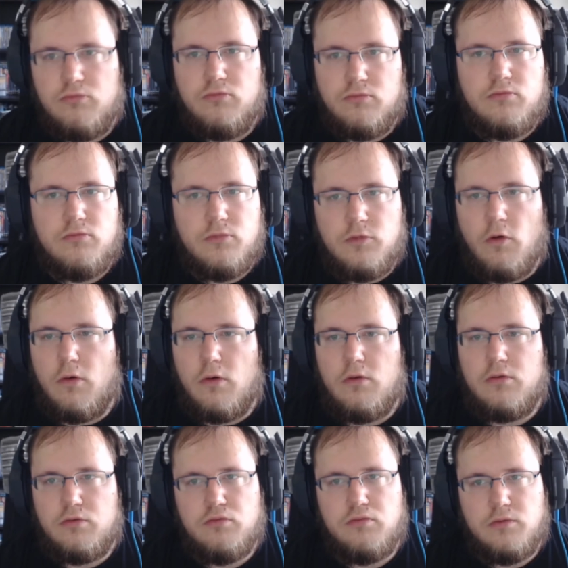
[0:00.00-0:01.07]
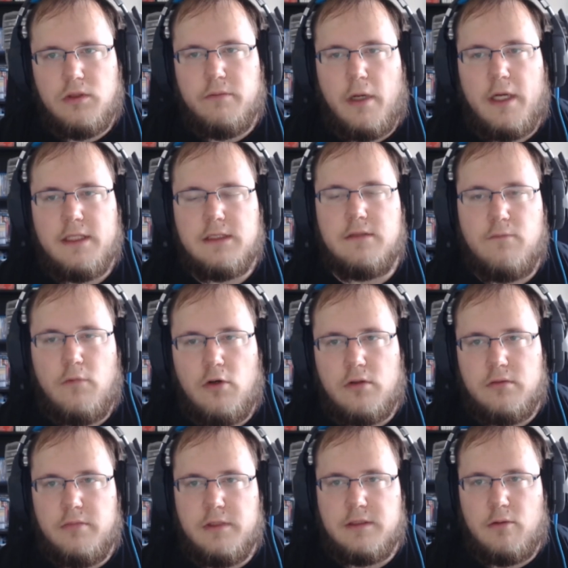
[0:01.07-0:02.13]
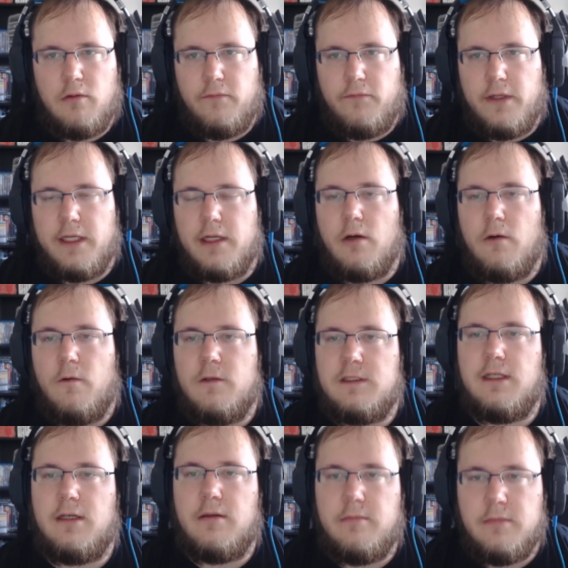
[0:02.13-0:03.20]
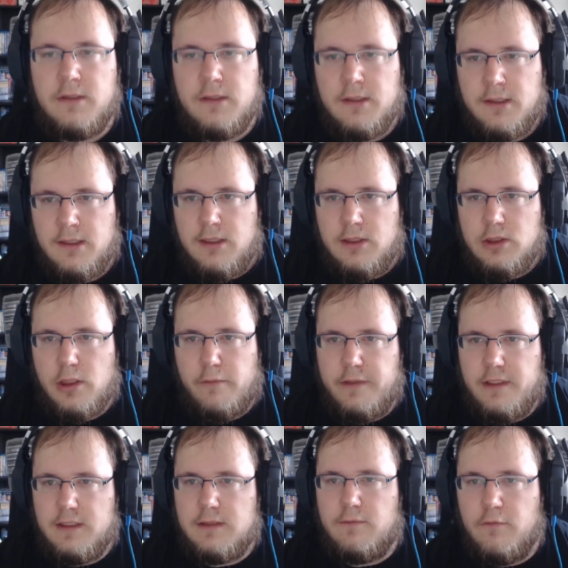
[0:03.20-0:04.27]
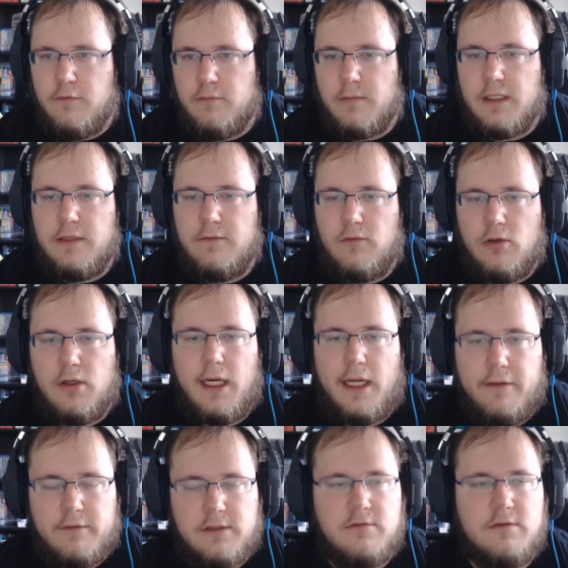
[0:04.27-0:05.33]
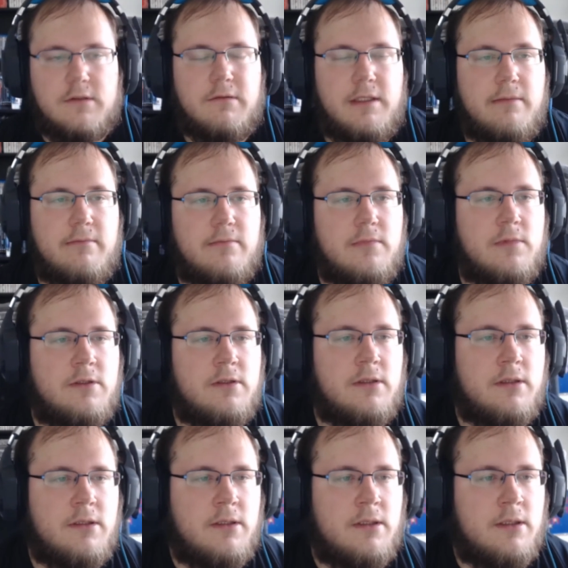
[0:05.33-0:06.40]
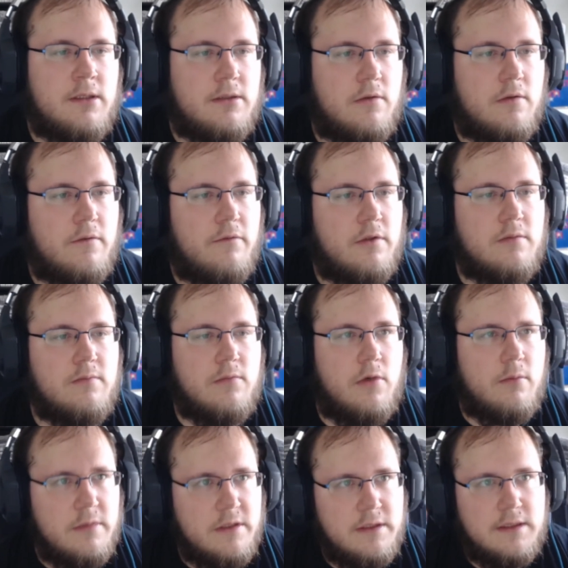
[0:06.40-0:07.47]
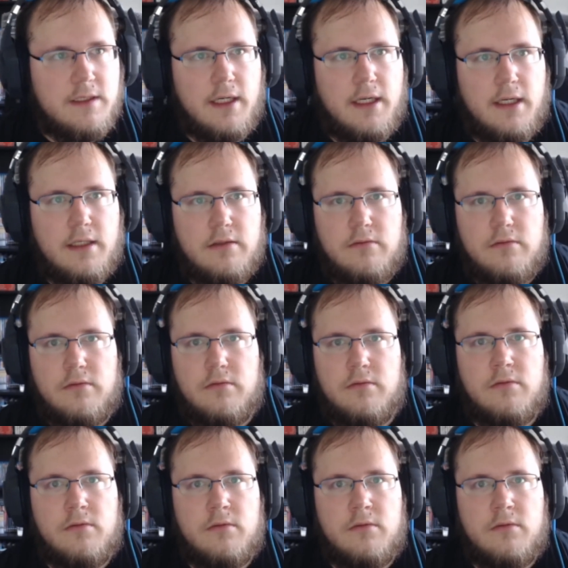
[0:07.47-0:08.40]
doch die meisten Wochen bis auf wenige Ausnahmen schaffe ich es fünfmal die Woche live zu streamen. Dort wird momentan,